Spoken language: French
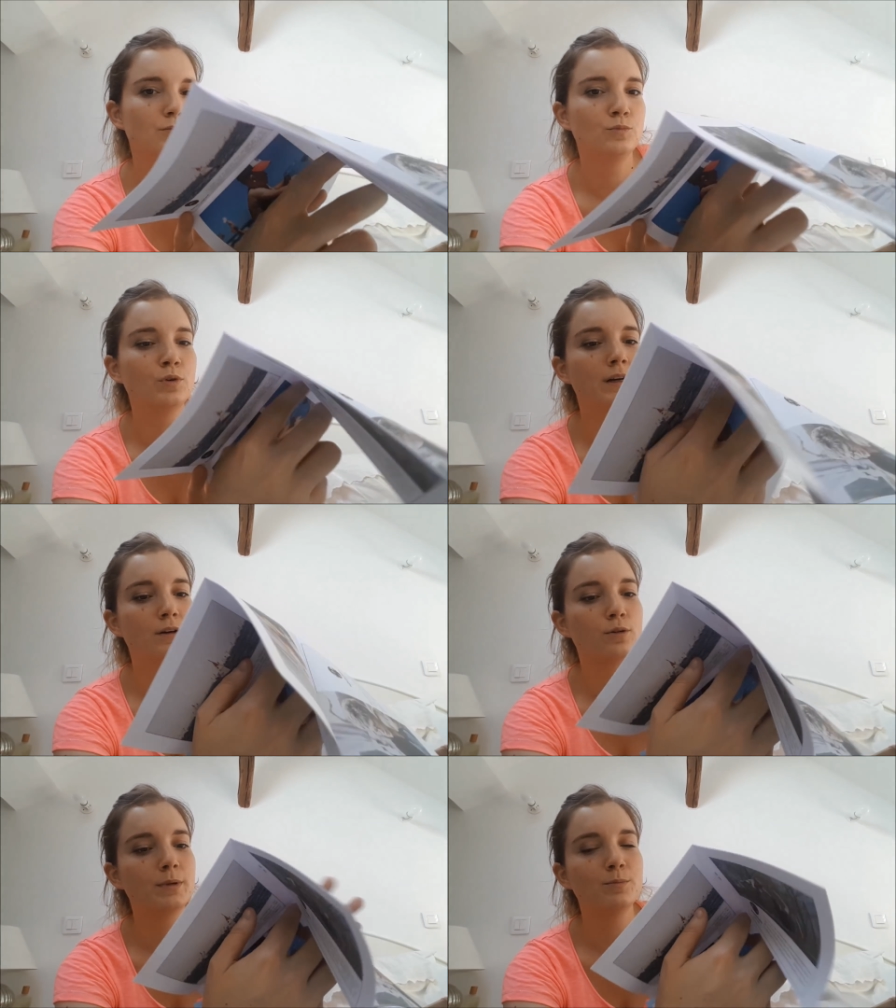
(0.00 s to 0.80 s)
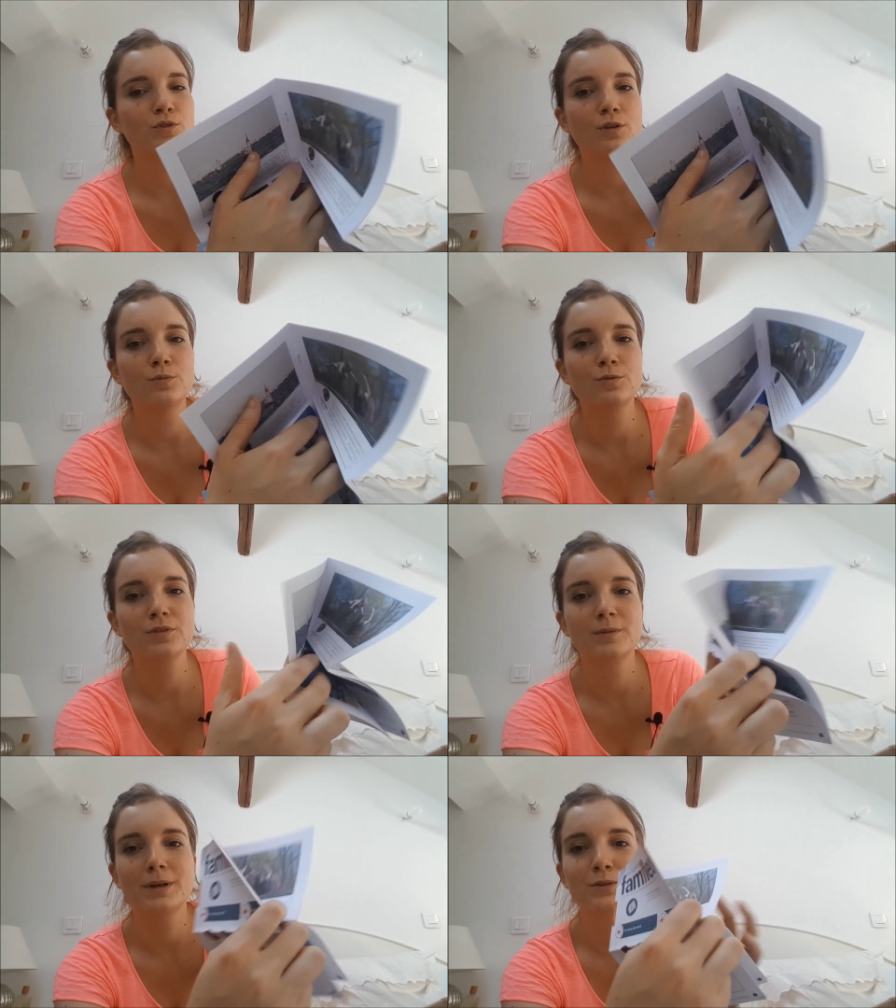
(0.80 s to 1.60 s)
Ouais, en même temps, bon,
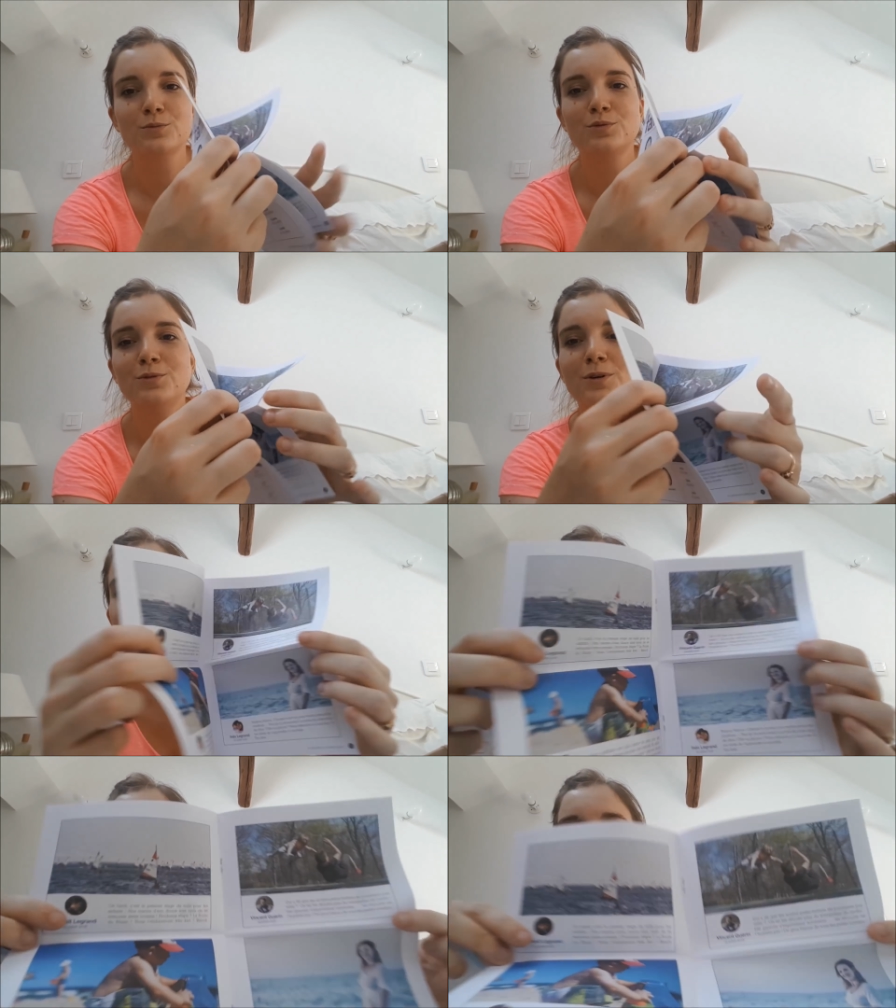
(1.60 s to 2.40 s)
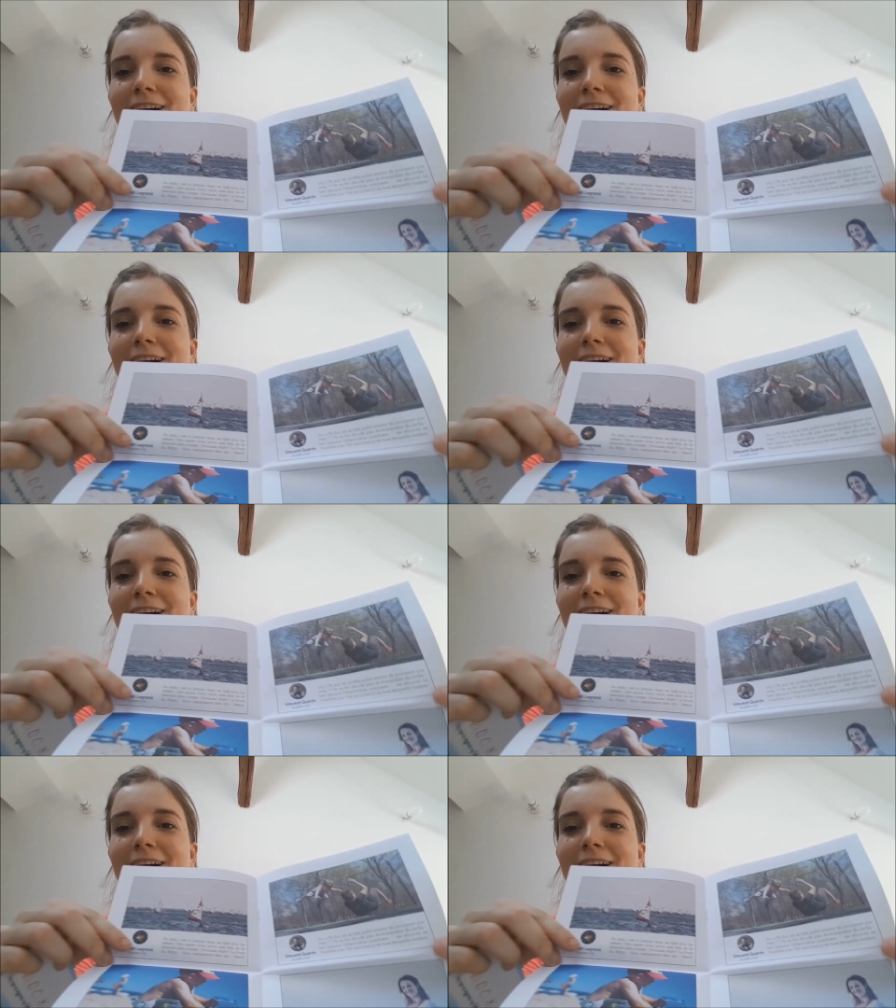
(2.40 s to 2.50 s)
c'est pas non plus euh,